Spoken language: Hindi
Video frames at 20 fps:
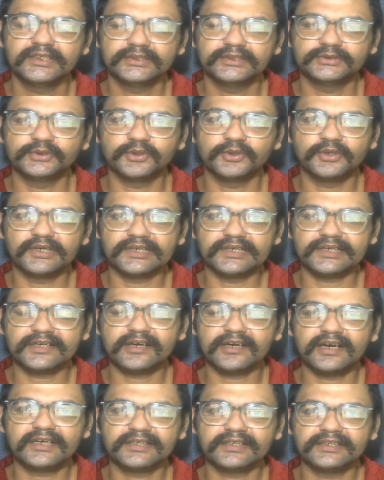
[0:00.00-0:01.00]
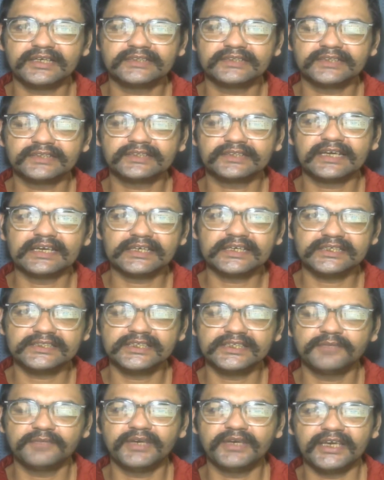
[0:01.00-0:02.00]
जो रिकॉर्ड किया जाता है
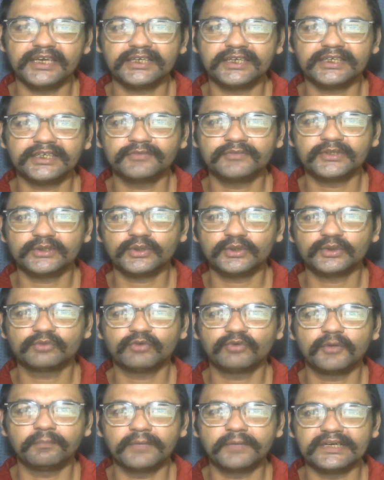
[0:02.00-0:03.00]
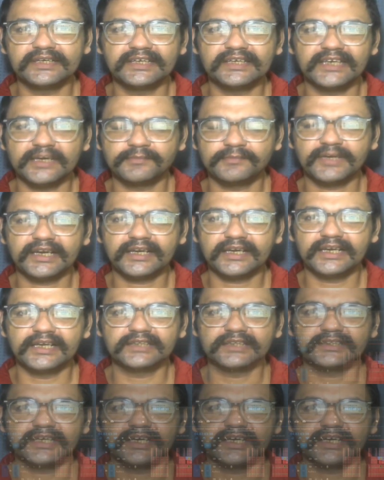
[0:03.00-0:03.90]
किसी भी एक इवेंट को तो वो मल्टी कैमरा कहलाता